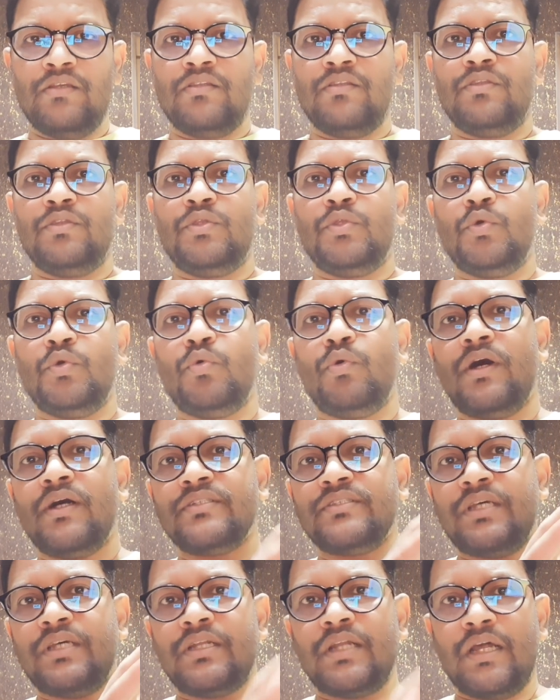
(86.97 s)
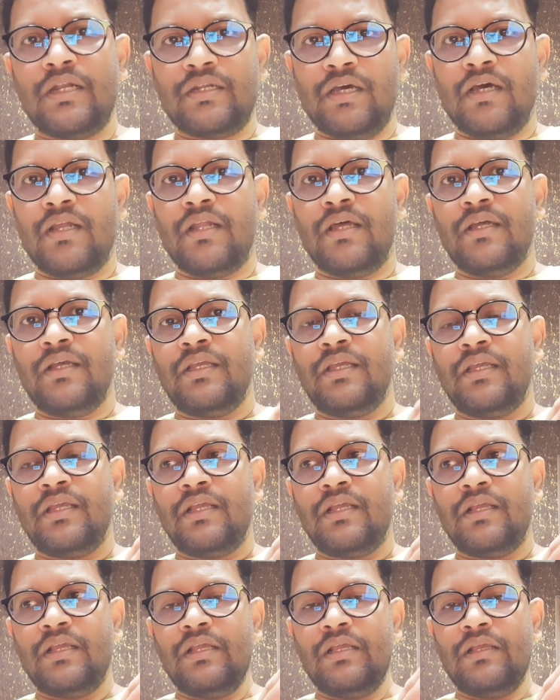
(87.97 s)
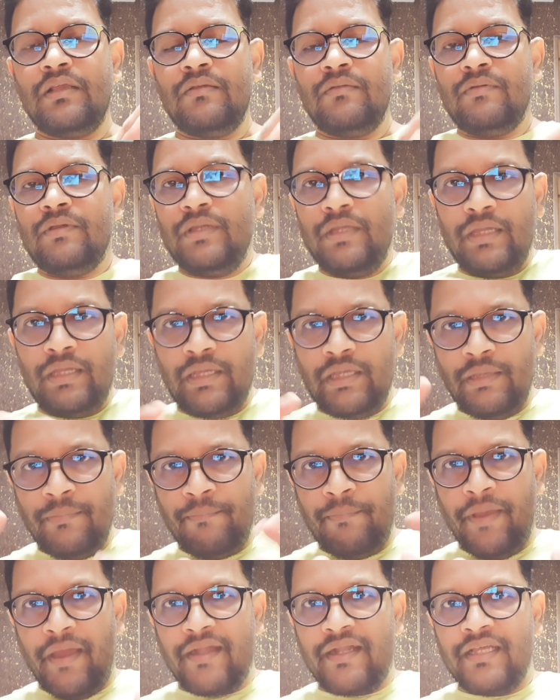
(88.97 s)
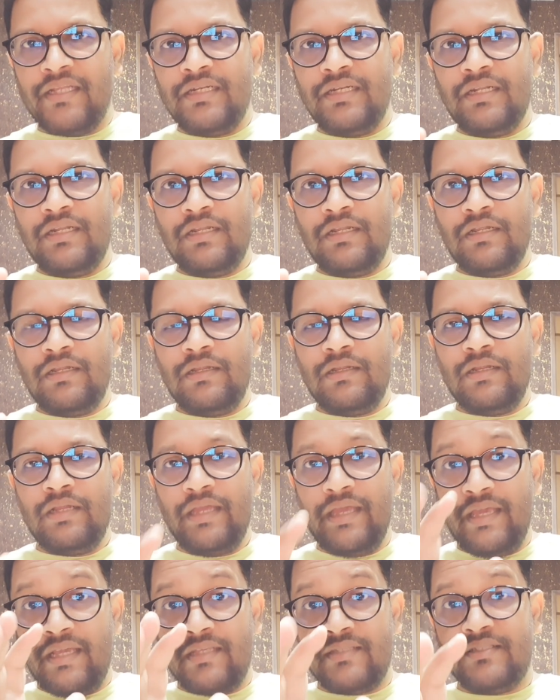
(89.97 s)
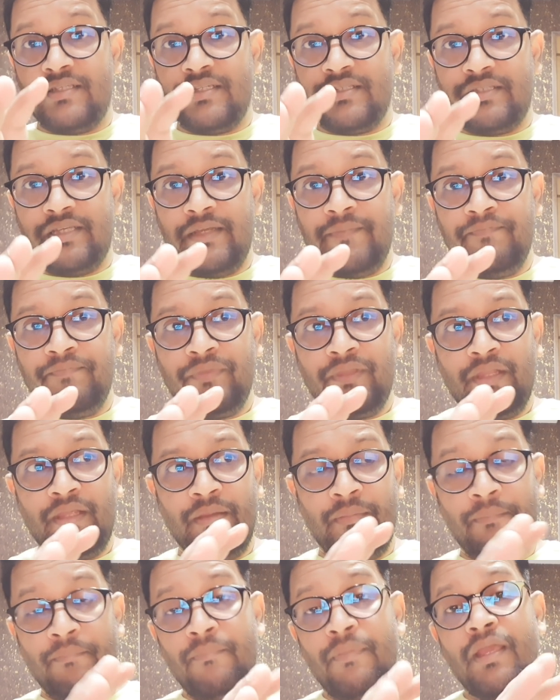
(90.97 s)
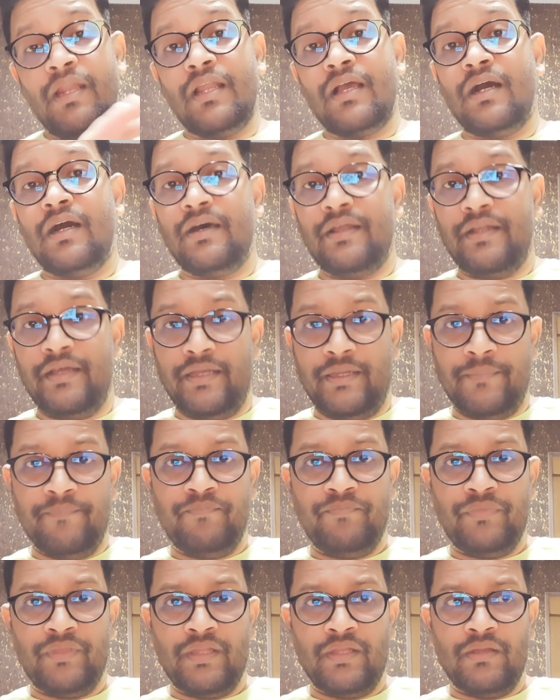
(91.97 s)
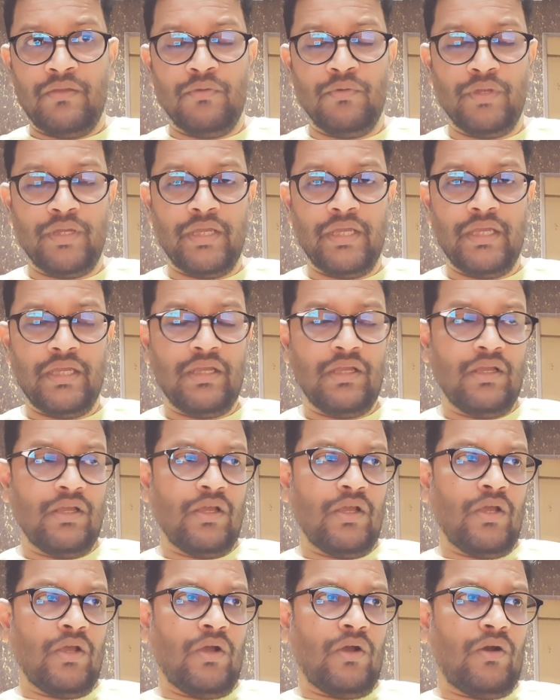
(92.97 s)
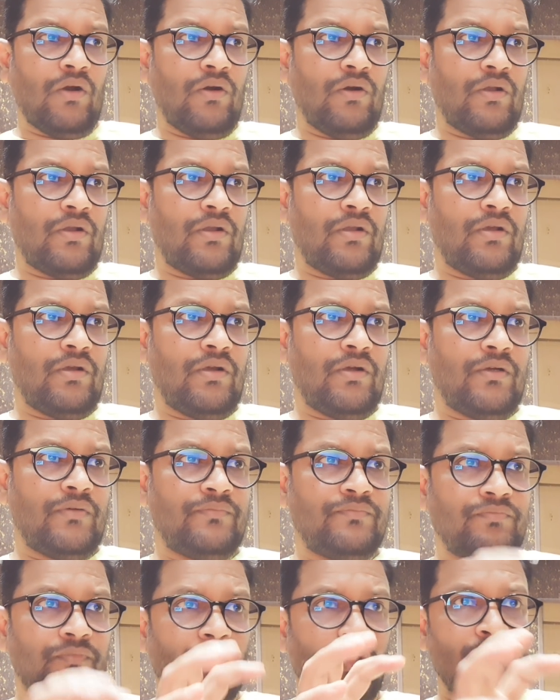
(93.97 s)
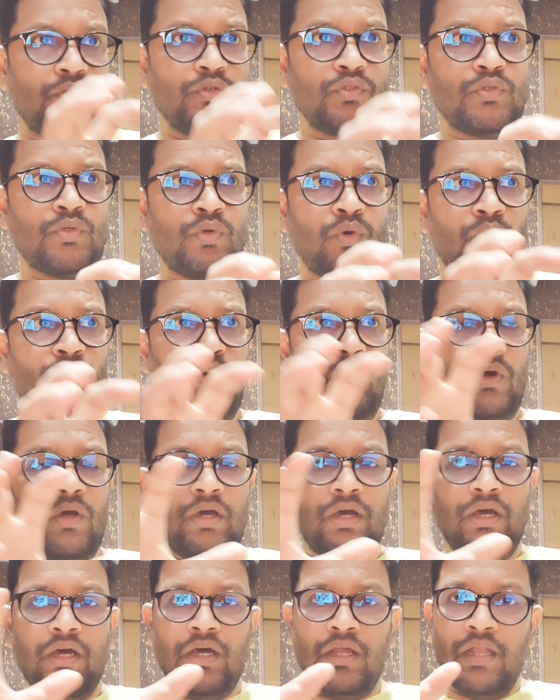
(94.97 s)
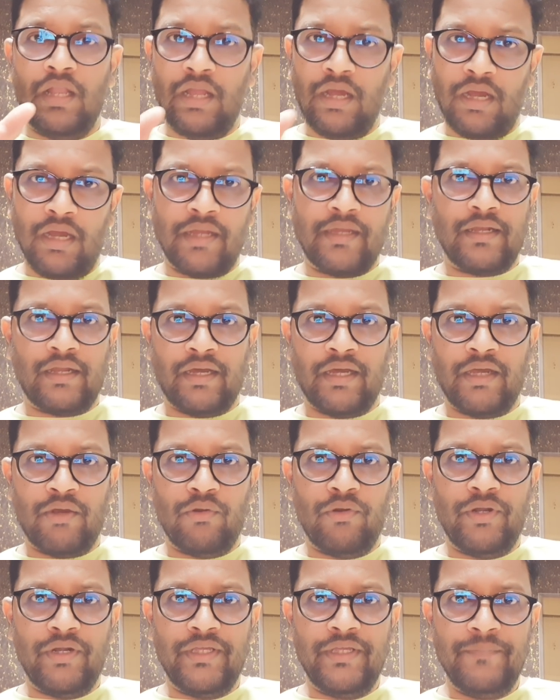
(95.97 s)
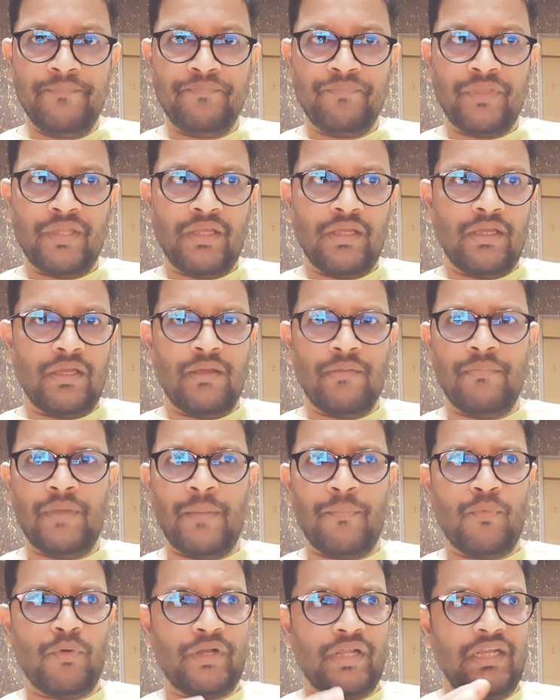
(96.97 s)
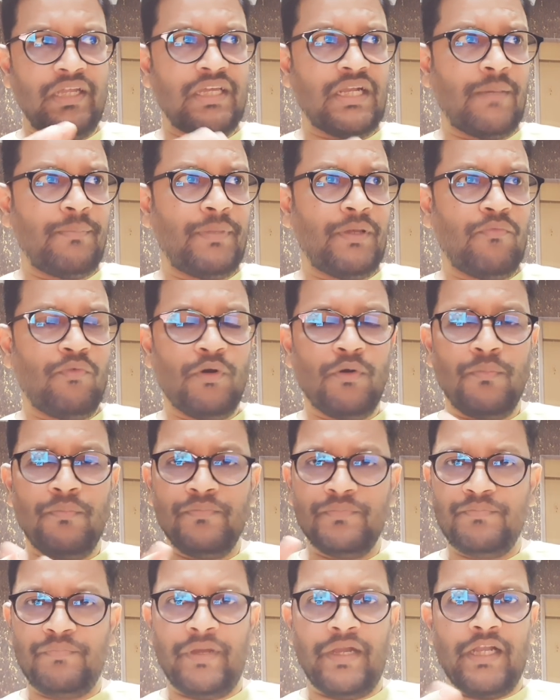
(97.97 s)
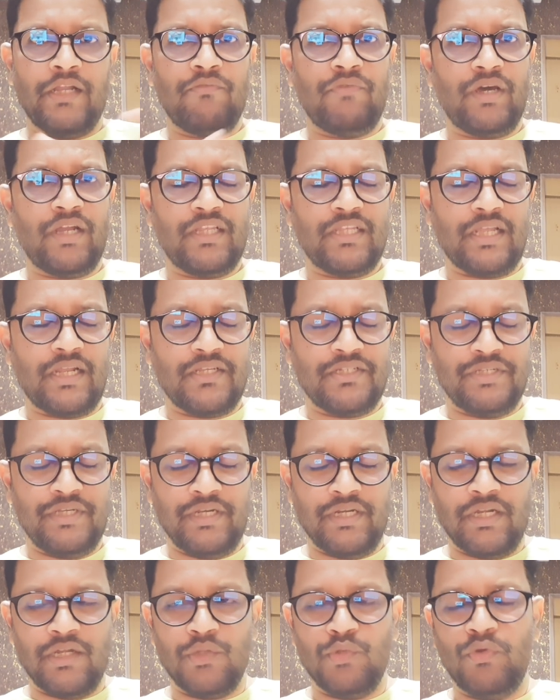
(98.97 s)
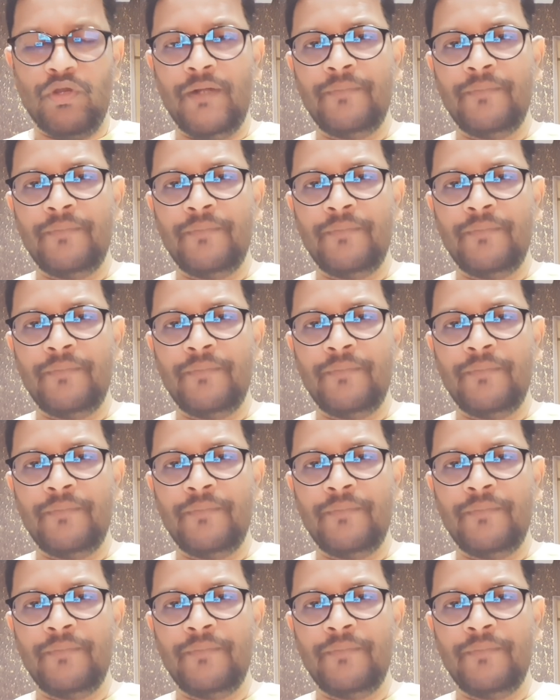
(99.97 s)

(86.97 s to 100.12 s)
2018 के पैटर्न के एक हिस्से से मेल खा रहा है ओके और उसको लगा के रखा है ऑलरेडी मैं आपको टेलीग्राम पे वो पैटर्न वगैरह सारा शेयर कर दूंगा